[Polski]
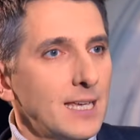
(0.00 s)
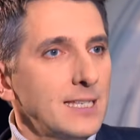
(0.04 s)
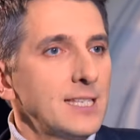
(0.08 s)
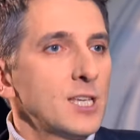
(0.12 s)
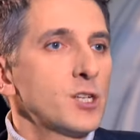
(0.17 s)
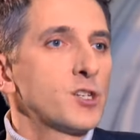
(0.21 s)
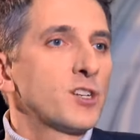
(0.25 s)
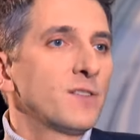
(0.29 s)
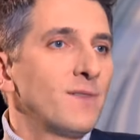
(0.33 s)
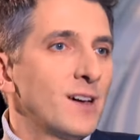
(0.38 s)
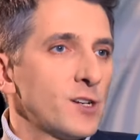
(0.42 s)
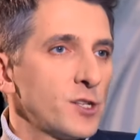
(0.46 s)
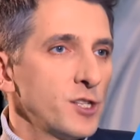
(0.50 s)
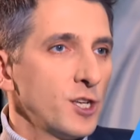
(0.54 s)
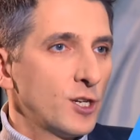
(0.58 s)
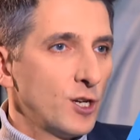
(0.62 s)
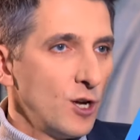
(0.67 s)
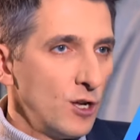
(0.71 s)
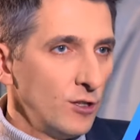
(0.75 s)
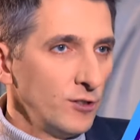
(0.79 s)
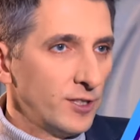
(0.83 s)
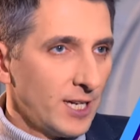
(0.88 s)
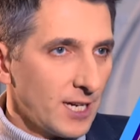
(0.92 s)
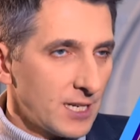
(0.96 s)
jest jeszcze ważny
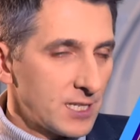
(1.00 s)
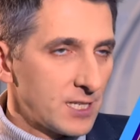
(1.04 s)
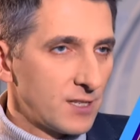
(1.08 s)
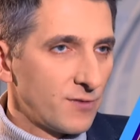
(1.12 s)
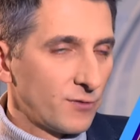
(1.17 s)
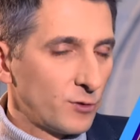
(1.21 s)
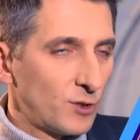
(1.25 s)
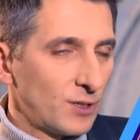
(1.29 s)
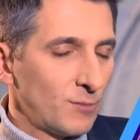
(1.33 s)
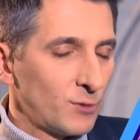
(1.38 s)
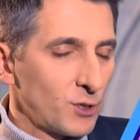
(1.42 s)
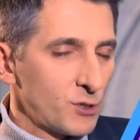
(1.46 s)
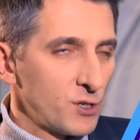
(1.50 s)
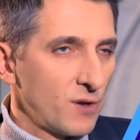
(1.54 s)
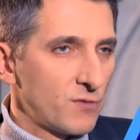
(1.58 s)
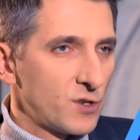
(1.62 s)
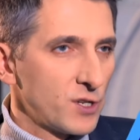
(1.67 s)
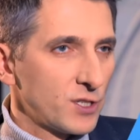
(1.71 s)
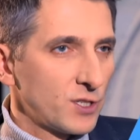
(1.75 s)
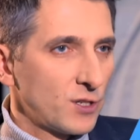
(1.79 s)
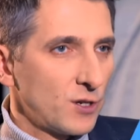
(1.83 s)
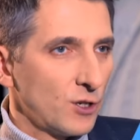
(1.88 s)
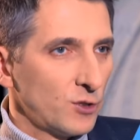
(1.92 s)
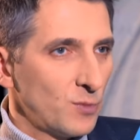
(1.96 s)
kontekst, w którym to się
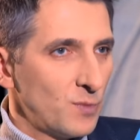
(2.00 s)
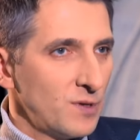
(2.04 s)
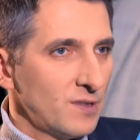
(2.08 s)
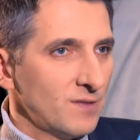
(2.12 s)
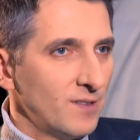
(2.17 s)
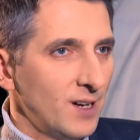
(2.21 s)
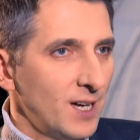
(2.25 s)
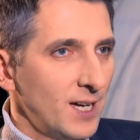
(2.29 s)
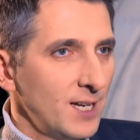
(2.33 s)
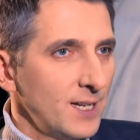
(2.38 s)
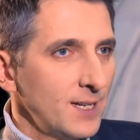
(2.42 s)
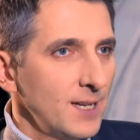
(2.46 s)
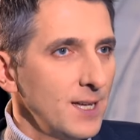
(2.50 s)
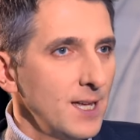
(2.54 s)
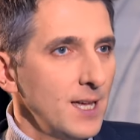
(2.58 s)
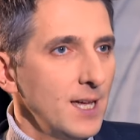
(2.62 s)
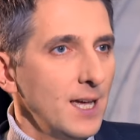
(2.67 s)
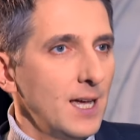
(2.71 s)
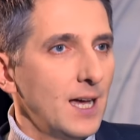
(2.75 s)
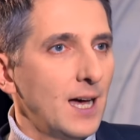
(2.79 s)
wszystko odbywa,